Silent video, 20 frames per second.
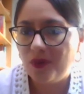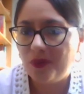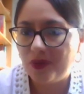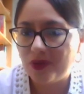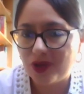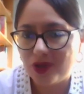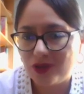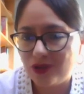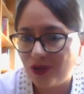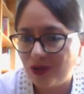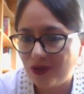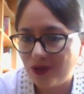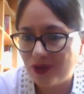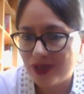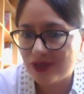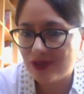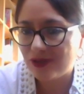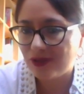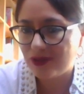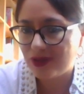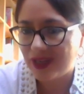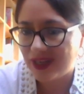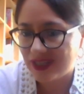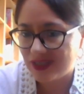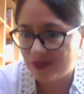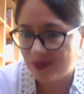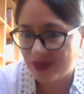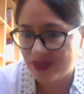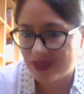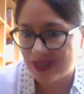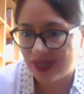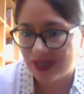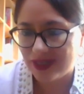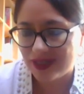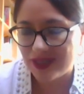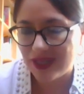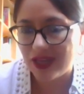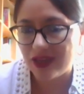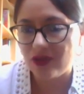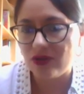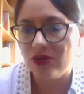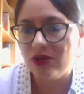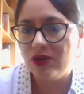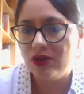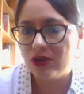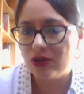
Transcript: porque todo esto transversalizado